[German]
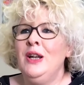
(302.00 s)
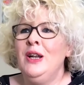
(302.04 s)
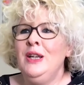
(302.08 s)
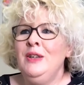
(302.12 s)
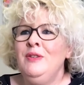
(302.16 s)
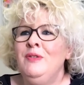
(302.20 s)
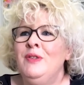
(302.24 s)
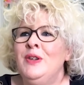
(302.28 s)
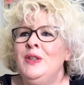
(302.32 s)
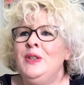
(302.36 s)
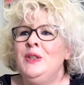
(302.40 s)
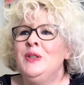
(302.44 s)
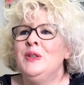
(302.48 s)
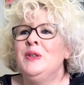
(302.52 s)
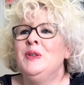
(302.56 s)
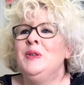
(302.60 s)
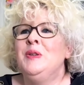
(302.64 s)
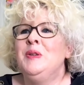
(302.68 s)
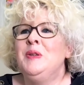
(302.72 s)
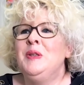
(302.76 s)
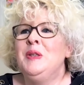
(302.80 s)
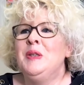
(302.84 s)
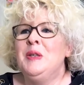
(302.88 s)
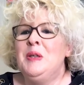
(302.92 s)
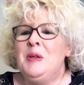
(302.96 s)
Hollywood
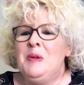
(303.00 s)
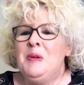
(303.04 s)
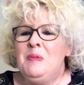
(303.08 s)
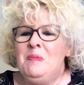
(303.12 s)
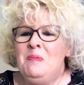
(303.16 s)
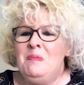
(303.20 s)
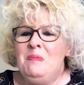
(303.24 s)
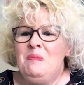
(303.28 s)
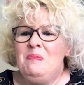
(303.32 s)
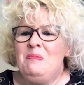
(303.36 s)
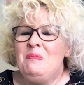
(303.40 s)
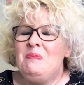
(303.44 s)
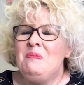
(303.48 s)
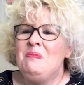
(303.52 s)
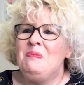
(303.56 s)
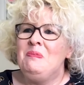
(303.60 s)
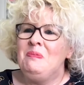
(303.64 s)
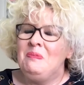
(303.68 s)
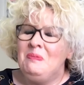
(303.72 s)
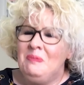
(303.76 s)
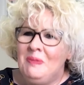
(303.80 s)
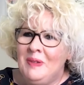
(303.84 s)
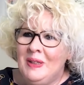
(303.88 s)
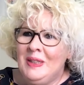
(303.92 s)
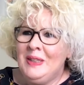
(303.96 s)
und ähm,
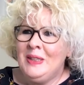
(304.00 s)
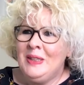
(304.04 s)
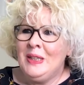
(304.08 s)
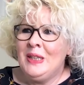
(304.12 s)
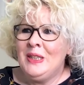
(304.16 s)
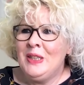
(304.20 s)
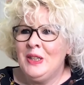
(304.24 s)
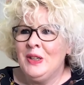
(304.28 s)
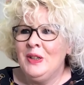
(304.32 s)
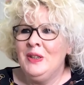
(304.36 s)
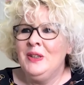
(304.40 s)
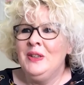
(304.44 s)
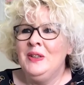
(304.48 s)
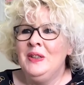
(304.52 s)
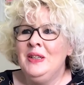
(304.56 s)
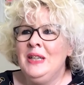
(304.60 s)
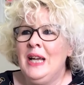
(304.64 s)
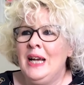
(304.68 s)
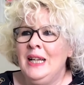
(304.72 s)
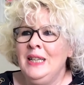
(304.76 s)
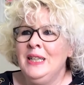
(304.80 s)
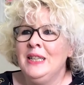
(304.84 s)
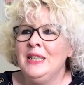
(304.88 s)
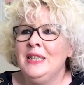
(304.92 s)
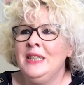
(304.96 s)
ist das schon eine
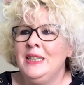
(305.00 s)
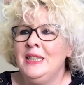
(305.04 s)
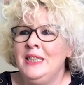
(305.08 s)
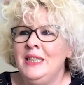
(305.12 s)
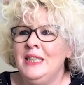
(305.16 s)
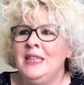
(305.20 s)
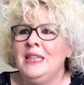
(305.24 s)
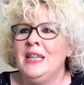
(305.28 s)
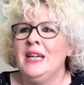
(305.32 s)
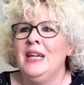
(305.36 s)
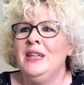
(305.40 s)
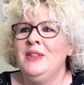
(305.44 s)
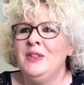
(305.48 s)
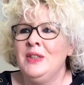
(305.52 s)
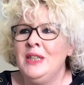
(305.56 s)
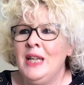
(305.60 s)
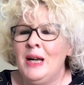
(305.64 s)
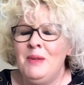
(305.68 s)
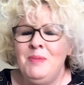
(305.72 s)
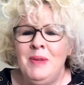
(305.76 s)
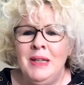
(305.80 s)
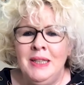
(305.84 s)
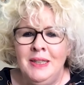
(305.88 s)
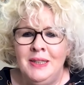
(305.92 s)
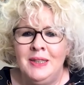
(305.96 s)
andere Geschichte. Also
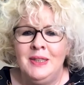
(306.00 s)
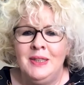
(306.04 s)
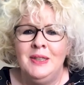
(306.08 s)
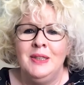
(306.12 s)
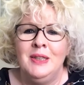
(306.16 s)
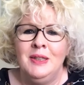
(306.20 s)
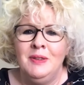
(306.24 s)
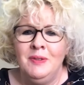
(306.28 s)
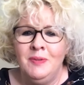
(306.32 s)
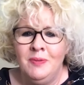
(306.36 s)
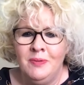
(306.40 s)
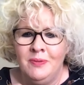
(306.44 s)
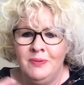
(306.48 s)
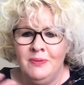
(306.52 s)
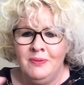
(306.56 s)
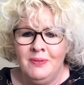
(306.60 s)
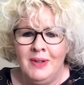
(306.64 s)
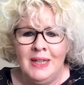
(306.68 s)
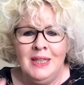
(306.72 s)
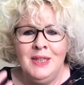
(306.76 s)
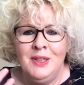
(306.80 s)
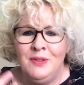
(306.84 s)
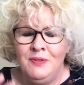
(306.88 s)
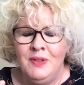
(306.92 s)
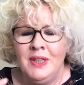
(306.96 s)
damals ähm, war
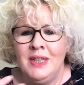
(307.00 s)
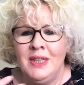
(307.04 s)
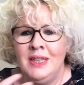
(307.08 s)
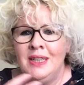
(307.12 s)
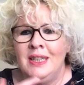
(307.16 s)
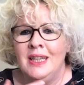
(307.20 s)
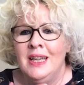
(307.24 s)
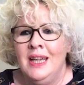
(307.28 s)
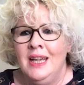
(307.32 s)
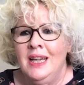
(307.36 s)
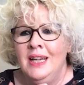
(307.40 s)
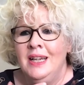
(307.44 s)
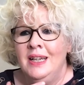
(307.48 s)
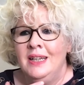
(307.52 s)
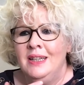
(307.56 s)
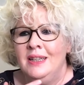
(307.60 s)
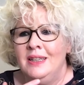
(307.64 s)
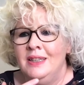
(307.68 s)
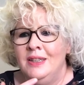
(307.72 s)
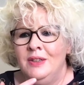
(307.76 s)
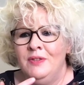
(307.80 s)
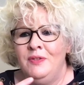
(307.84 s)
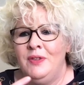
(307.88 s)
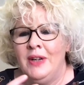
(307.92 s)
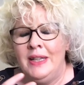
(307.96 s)
das wirklich
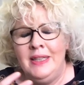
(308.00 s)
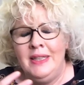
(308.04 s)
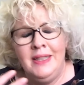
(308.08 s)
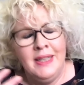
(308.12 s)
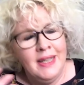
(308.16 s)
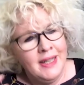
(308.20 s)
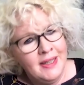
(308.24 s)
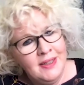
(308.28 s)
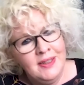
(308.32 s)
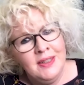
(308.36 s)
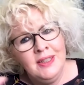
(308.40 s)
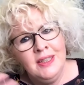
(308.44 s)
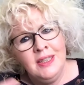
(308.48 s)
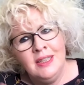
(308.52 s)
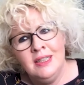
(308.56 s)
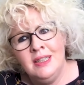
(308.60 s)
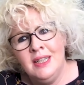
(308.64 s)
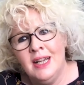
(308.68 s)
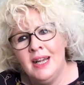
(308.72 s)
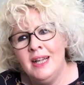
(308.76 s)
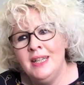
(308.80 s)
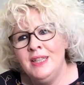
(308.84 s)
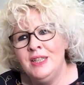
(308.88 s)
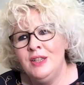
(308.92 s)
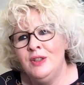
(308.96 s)
eine fantastische
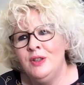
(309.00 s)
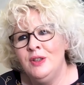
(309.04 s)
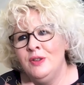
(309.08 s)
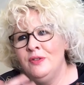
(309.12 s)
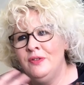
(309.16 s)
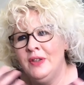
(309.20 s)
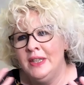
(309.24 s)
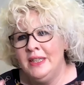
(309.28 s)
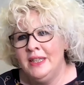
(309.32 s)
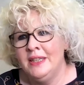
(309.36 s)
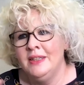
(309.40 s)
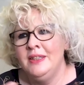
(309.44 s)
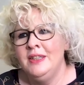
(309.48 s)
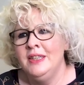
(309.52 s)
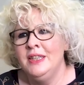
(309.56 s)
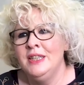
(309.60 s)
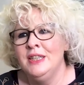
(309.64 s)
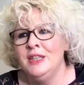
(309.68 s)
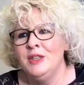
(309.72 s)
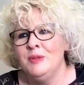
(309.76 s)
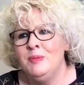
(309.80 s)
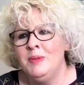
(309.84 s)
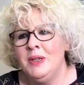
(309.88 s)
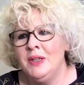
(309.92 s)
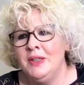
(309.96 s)
Darstellung, fantastische
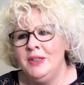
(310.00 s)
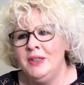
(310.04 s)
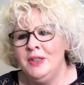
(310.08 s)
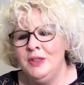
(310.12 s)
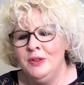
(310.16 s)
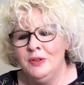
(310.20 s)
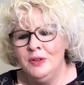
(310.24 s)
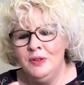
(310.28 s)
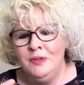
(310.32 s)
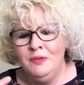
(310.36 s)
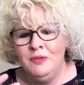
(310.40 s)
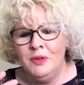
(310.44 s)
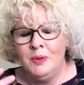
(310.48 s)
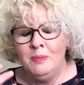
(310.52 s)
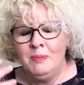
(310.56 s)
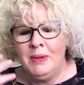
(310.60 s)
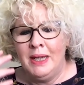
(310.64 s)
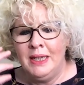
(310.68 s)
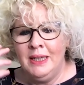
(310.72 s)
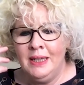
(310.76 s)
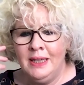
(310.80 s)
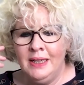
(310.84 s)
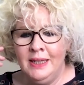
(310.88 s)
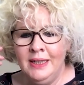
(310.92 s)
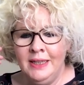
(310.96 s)
Simulation, wo
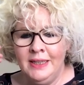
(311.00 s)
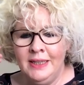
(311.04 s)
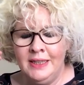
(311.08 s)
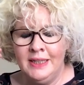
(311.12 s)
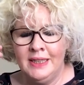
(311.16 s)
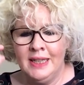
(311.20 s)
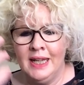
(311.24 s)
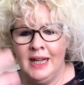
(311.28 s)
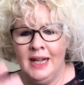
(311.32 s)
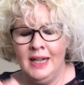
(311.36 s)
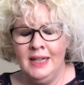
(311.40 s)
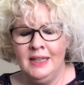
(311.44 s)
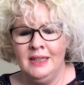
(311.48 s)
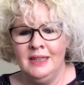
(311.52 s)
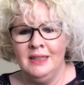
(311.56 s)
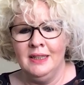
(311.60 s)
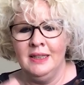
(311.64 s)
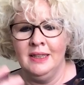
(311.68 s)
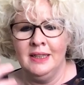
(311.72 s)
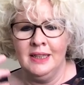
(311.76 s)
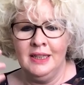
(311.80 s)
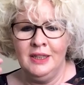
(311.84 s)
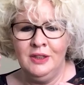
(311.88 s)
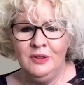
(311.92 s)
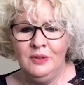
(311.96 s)
man Lichtstrahlen in
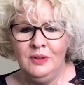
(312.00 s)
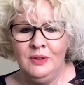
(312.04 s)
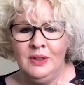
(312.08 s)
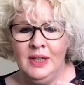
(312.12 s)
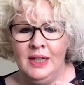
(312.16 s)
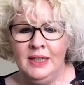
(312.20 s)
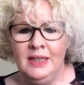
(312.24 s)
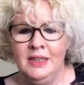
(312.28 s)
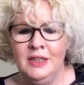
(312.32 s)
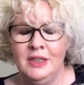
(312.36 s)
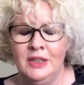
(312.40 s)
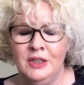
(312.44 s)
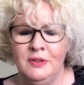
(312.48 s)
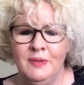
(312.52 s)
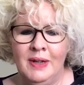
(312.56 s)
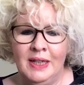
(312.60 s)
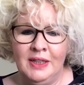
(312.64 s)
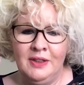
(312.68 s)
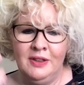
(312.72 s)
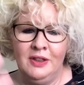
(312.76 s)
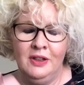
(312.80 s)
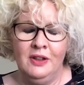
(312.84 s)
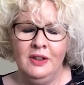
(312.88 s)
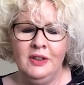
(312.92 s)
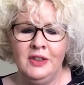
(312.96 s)
Richtung eines
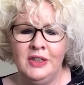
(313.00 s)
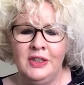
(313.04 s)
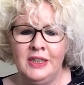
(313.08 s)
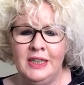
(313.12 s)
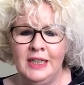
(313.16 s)
schwarzen Lochs